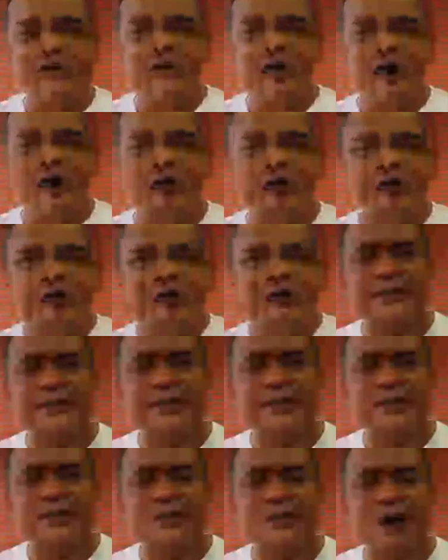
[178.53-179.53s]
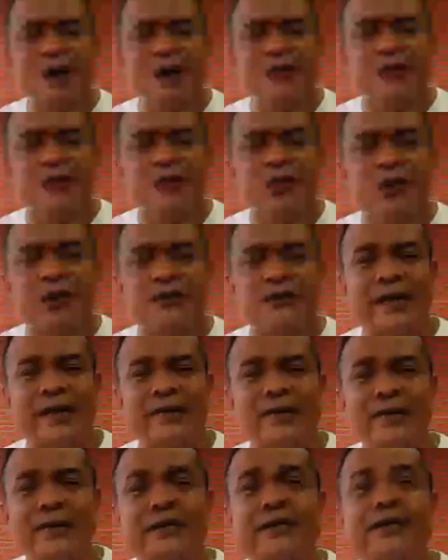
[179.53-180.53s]
เอาดีใส่ตัวเอาชั่วใส่
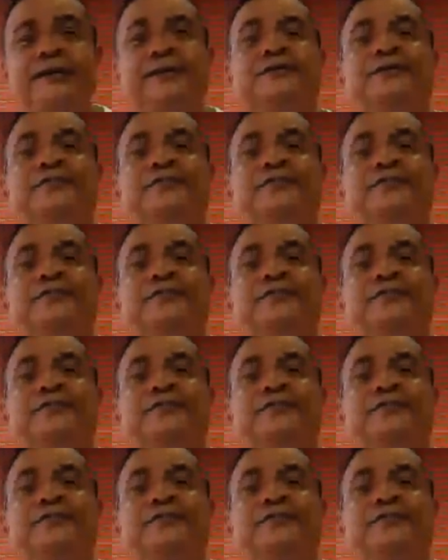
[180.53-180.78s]
คนอื่น